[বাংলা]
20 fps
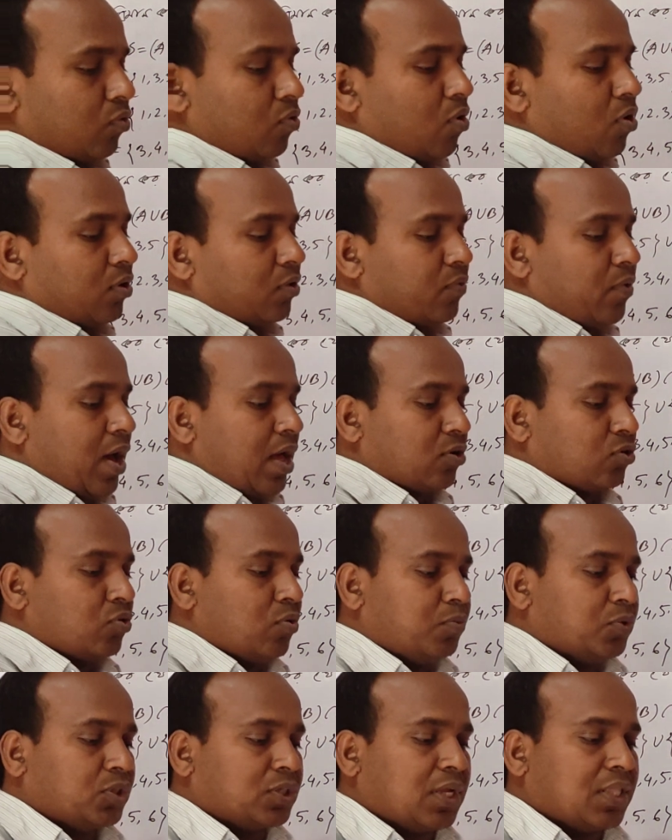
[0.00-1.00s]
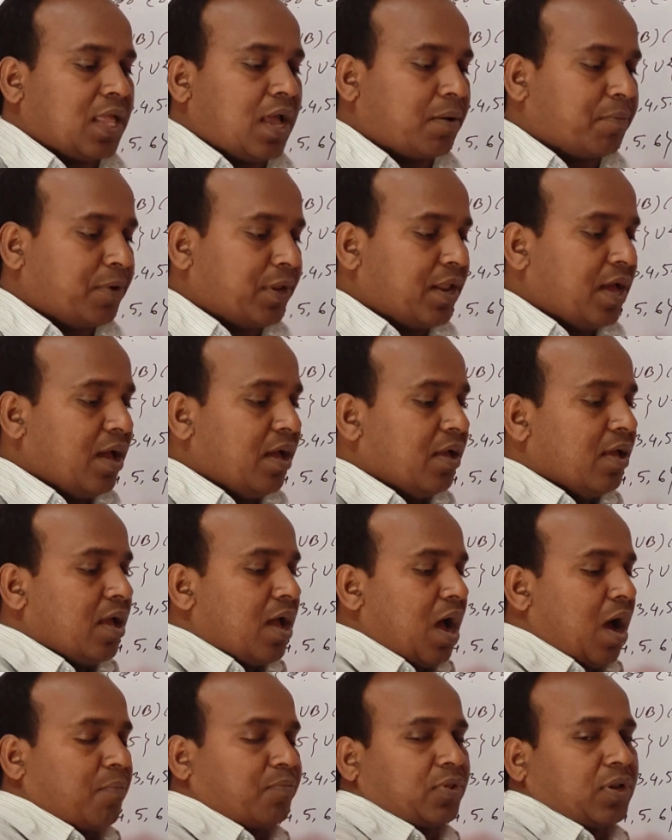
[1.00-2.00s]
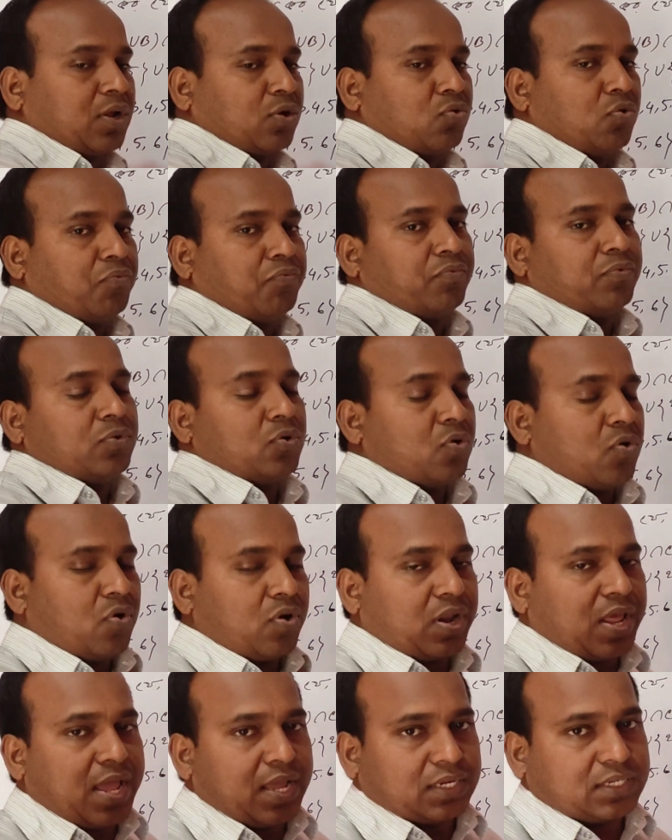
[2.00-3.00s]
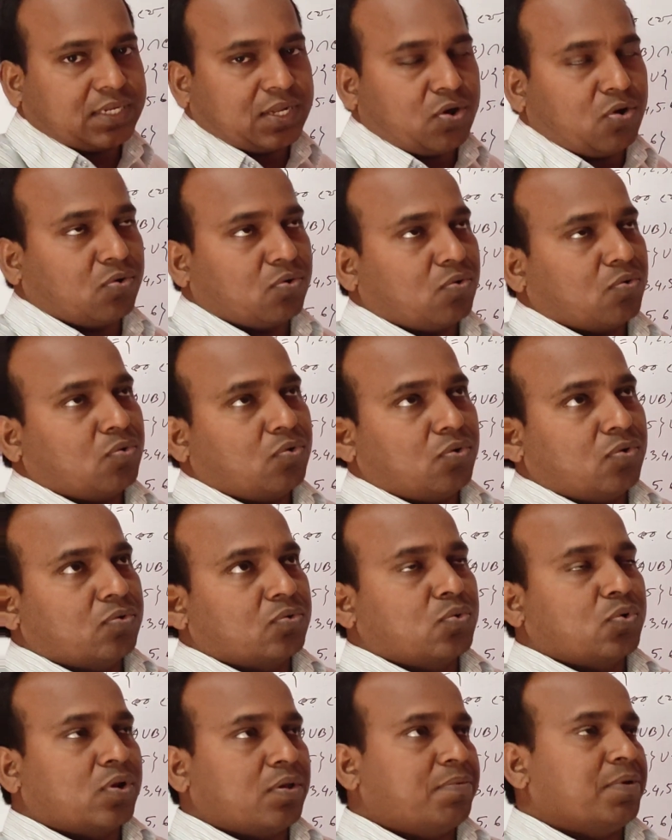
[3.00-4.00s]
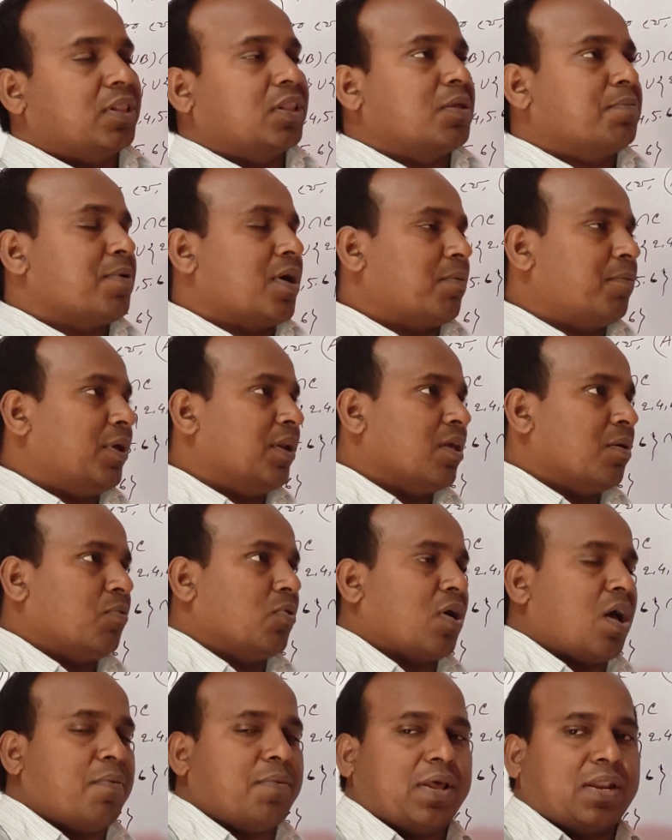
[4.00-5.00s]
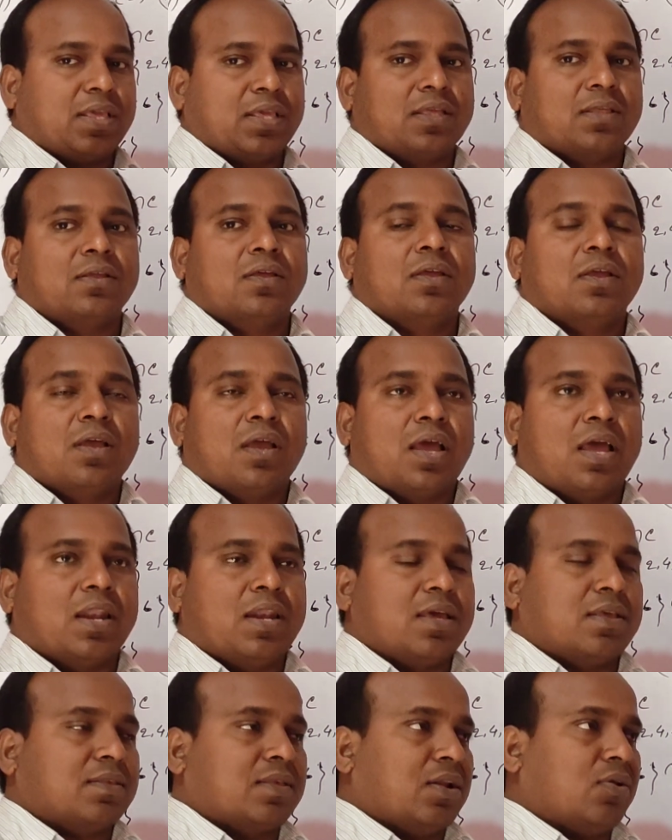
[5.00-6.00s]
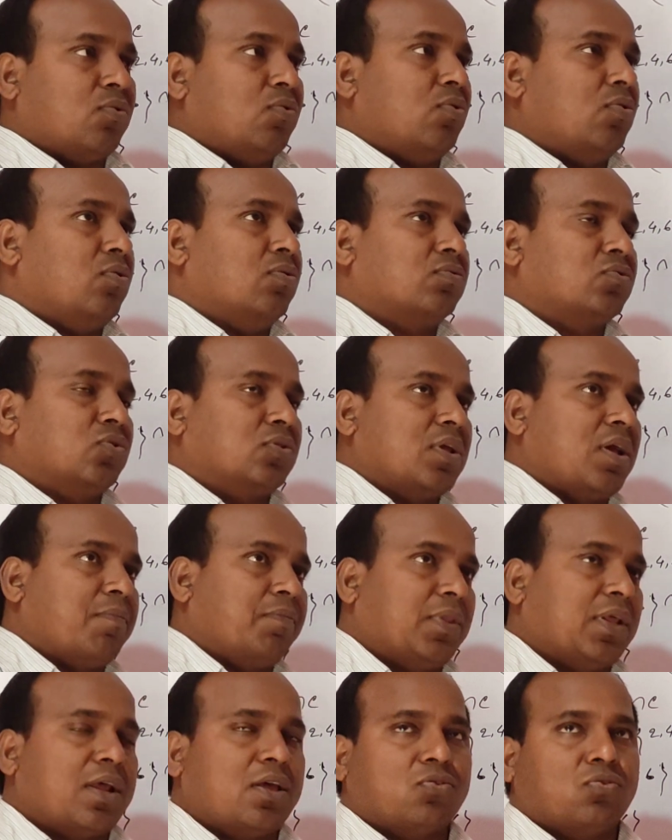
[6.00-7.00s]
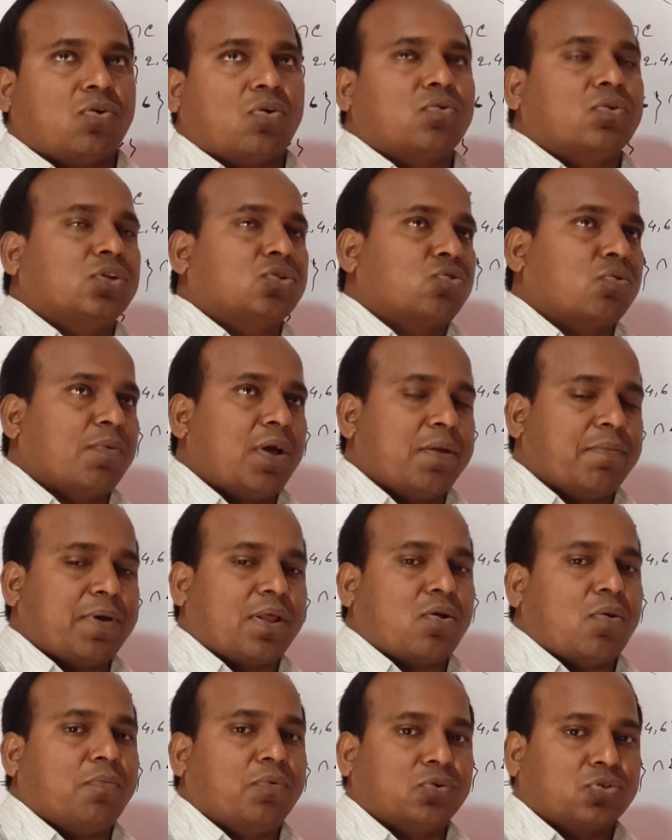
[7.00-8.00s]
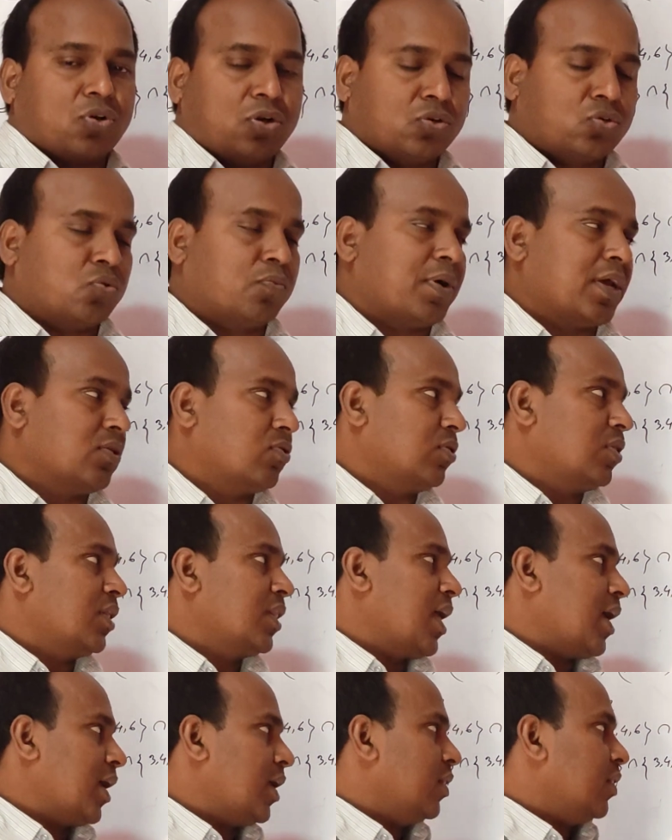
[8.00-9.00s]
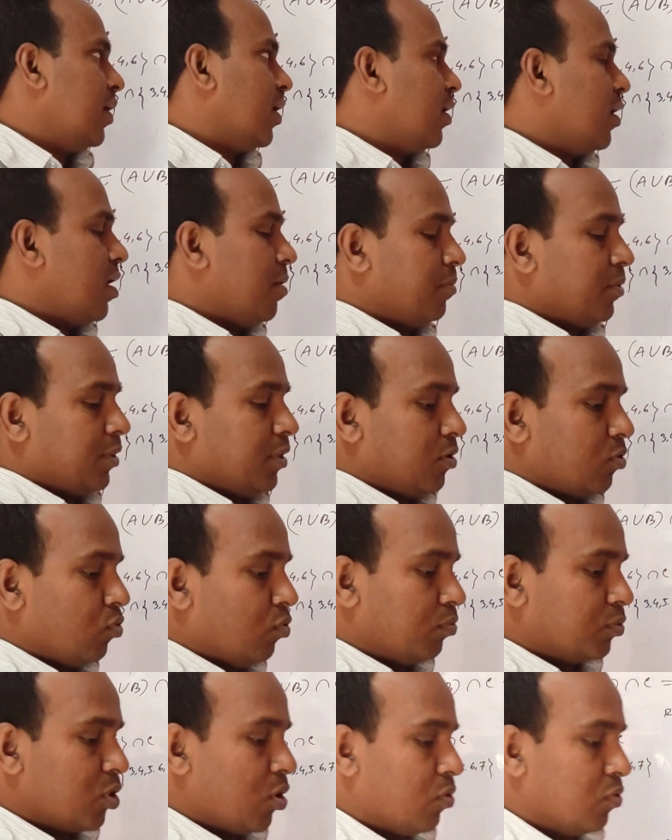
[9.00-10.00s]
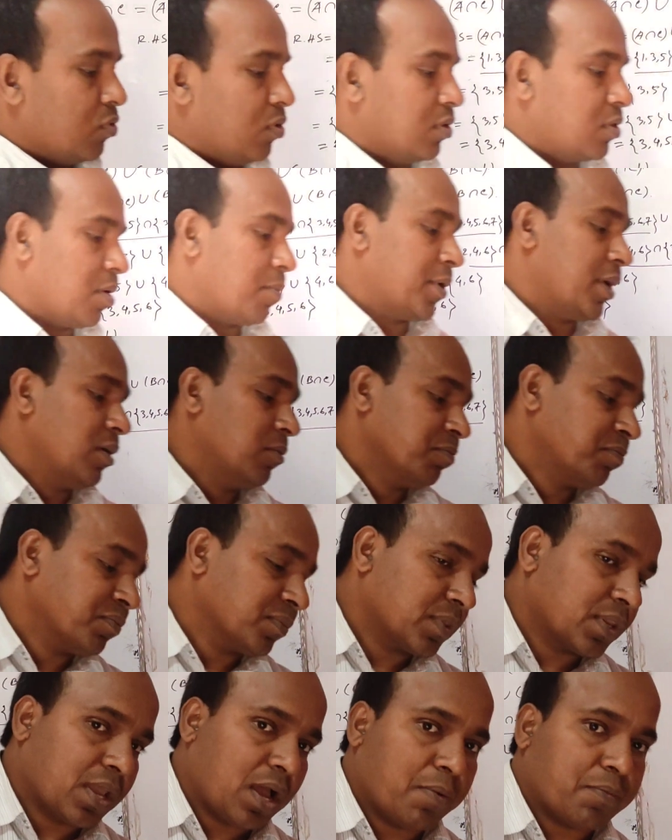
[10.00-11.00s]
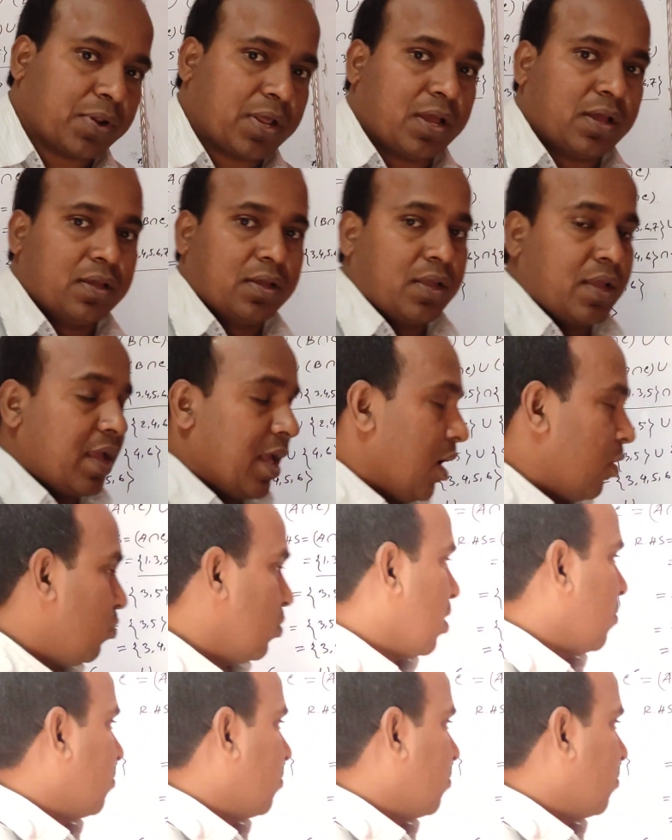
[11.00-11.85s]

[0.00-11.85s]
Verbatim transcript: কোনো অঙ্ক আর সমস্যা থাকবে না আপনারা খুব অনায়াসে অঙ্কগুলো করে ফেলতে পারবেন এবং আমার এই লেকচারগুলো যদি আপনারা যখনই সময় পার অবসয় সময় যদি দেখেন দেখলে আপনাদের খুব সহজ হয়ে যাবে আমরা এখন